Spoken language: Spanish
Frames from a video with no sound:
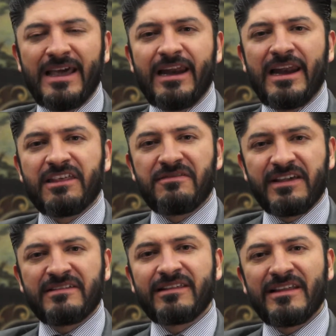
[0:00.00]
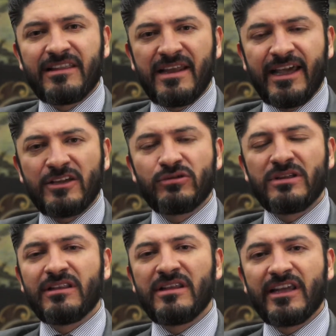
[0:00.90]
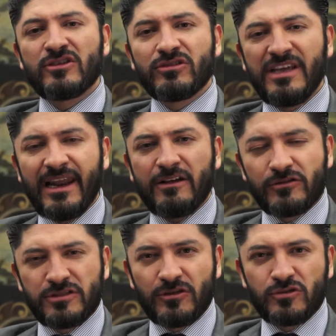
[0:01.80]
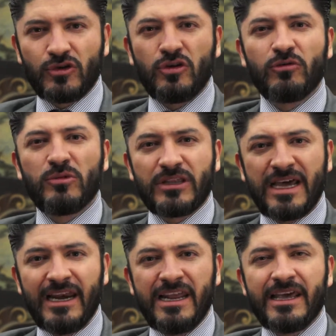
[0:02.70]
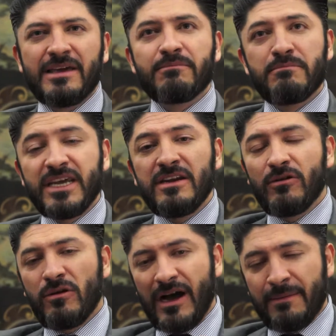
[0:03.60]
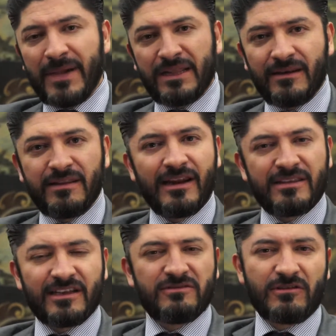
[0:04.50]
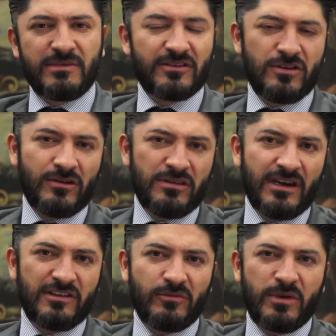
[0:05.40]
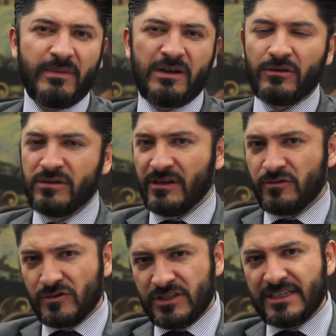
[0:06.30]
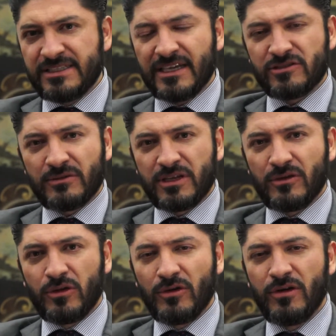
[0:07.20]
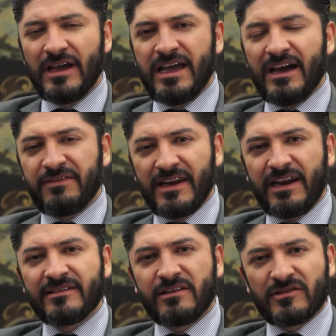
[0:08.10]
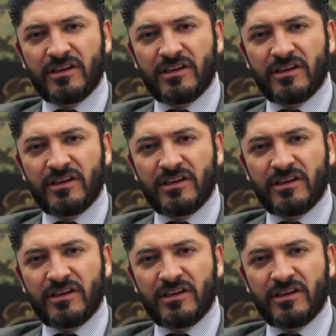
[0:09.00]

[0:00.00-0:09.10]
La defensa del derecho y del derecho de la Constitución como tal vino a partir de la transformación de la Suprema Corte de Justicia, sobre todo a finales de los